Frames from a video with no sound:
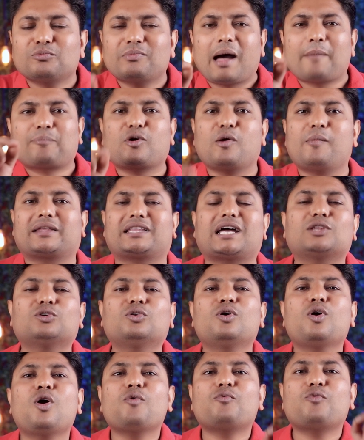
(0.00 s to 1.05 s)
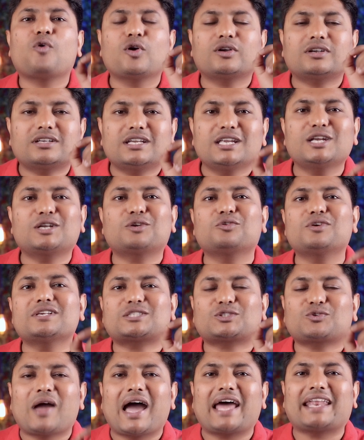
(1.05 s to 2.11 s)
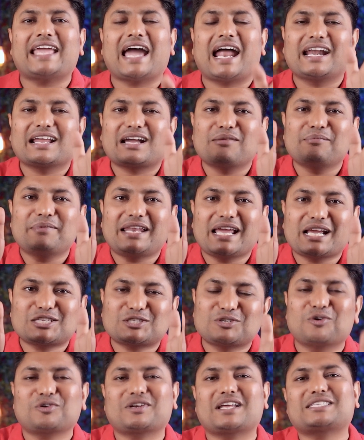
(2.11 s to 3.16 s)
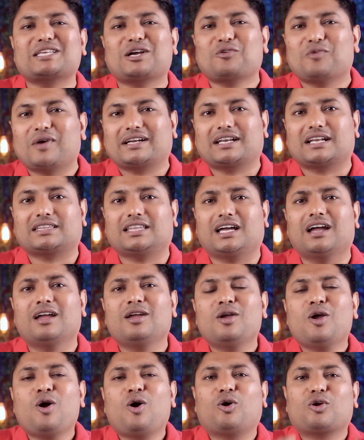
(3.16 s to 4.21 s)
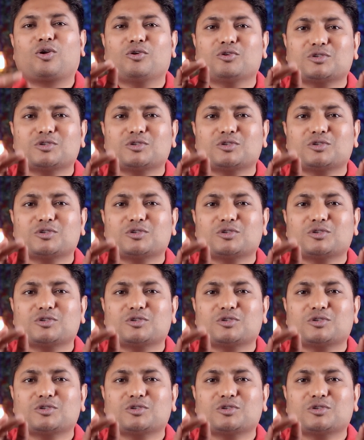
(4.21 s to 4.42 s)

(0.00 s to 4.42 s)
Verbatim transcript: तो मैं आपको बता दूं 42 स्क्वायर यार्ड का मेरा एक छोटा सा क्वार्टर था और